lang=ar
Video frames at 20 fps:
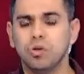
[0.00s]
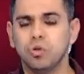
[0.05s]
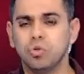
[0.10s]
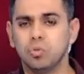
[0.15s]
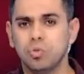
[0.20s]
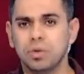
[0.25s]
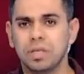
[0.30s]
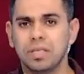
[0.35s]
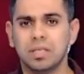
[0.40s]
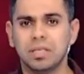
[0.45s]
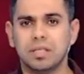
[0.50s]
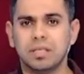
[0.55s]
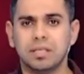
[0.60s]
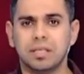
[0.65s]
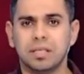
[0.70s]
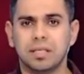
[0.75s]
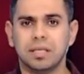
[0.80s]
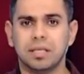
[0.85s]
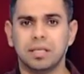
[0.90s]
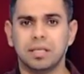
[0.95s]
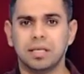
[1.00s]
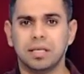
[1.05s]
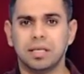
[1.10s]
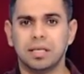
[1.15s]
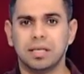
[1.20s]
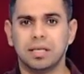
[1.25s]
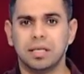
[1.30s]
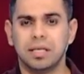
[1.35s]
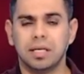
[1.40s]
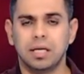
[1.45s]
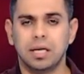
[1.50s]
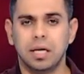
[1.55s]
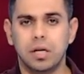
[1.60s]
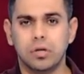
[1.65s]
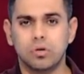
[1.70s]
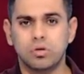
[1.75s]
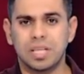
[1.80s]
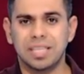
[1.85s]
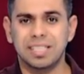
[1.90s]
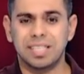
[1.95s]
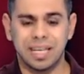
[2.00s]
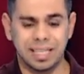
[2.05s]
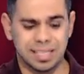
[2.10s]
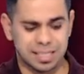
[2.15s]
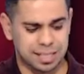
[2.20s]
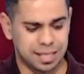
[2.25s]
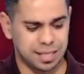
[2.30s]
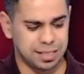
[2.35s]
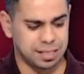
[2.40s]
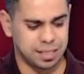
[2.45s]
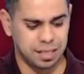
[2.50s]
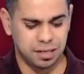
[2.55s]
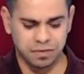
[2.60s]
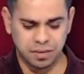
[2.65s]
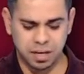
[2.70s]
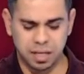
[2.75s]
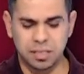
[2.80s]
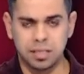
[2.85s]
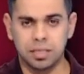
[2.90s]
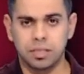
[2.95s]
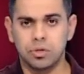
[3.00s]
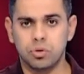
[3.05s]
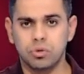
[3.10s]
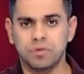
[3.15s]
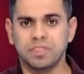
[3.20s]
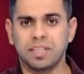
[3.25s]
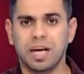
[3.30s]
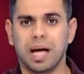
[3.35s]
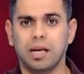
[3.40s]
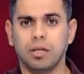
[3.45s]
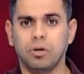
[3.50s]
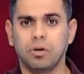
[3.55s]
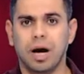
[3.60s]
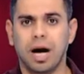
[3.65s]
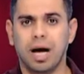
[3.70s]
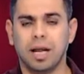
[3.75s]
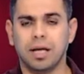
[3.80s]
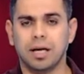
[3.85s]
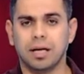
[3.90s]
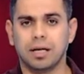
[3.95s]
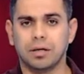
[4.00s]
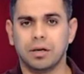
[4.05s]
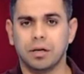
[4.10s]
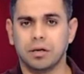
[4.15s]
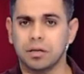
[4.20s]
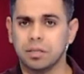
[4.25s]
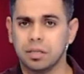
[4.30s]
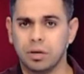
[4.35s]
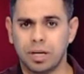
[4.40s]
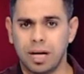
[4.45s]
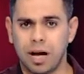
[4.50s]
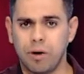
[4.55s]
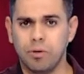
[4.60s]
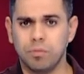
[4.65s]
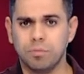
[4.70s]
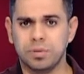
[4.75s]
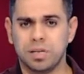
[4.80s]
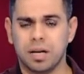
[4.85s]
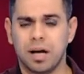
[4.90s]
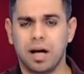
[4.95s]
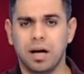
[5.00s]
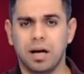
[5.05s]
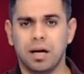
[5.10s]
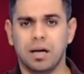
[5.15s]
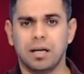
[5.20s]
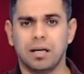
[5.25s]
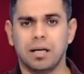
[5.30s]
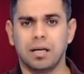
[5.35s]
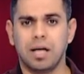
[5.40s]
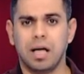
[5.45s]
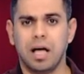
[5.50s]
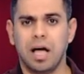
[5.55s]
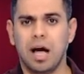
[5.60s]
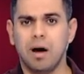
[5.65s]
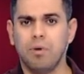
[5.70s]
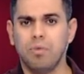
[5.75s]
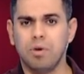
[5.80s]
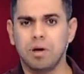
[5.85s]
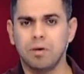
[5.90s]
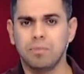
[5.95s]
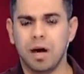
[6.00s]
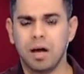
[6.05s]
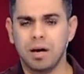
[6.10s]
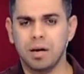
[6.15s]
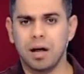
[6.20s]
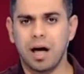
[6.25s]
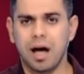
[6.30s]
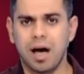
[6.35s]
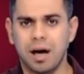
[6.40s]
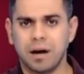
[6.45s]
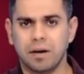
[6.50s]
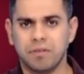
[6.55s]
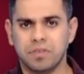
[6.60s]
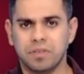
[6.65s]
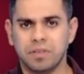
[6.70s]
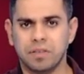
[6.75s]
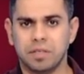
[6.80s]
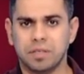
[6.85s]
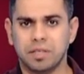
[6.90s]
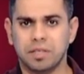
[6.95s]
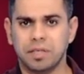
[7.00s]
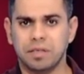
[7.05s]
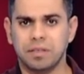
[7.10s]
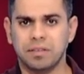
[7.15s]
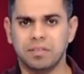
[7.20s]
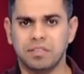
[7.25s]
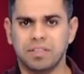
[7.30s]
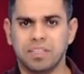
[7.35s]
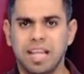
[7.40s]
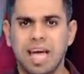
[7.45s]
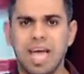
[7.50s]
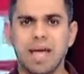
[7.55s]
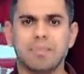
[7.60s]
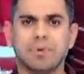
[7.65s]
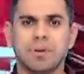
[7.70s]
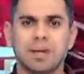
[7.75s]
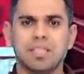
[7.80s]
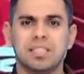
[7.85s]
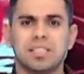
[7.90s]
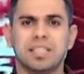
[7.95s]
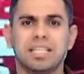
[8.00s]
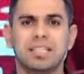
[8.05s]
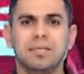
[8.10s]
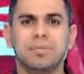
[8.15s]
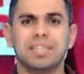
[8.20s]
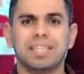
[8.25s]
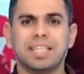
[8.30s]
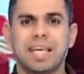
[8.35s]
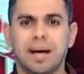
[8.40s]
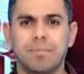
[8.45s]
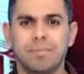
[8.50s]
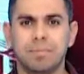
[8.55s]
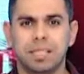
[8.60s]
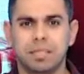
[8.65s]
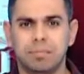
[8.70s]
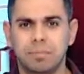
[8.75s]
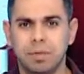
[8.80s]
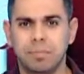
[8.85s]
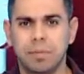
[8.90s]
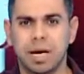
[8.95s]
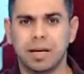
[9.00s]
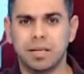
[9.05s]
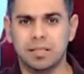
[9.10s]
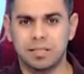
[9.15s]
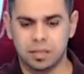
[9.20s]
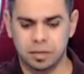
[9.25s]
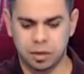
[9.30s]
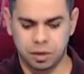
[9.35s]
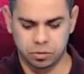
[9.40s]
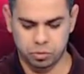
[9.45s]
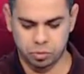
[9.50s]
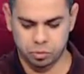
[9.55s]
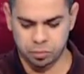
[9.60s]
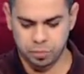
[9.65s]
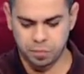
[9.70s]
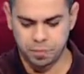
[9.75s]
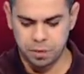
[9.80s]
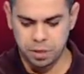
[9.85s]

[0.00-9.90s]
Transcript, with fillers: عضوية آه، آه، الأستاذ عز حسين فعايزين نشوف تعليقه على القرار ده وأنا أول بصراحة أول مرة أعرف إن في نائب رئيس نادي بيتجمد من مجلس إدارته